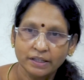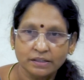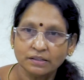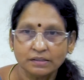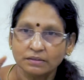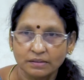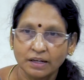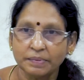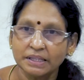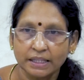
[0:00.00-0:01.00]
இது
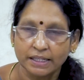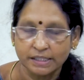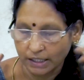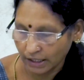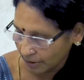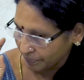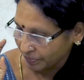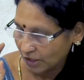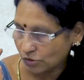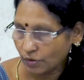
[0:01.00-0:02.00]
நம்ம தெரிஞ்சுக்கலாம்
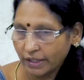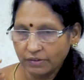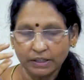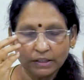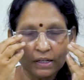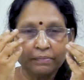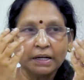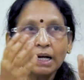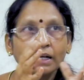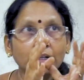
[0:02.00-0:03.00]
ஸோ இது வந்து நம்ம
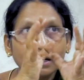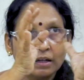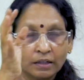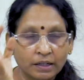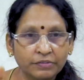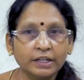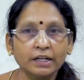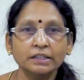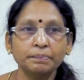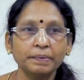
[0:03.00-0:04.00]
கண்ணால்
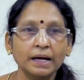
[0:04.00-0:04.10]
விக்கிரத்தை